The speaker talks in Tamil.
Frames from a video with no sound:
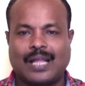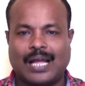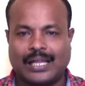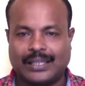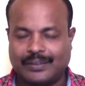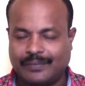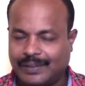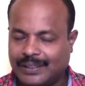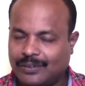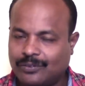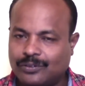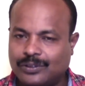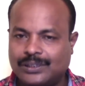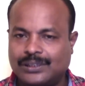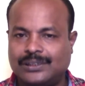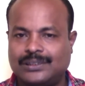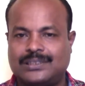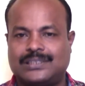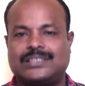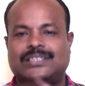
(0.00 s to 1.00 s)
அந்த வீட்டை
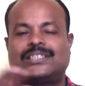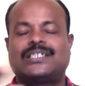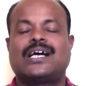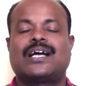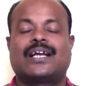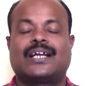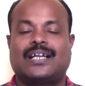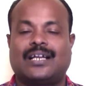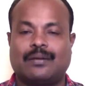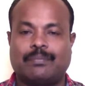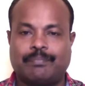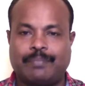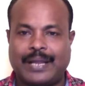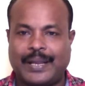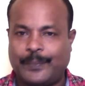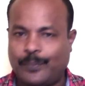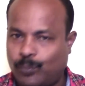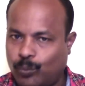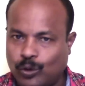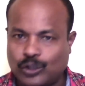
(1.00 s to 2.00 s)
விட்டு சிறுடாங்கன்ற
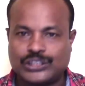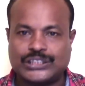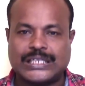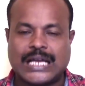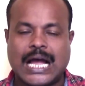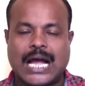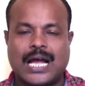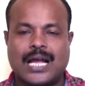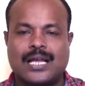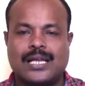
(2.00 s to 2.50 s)
பேய் போச்சா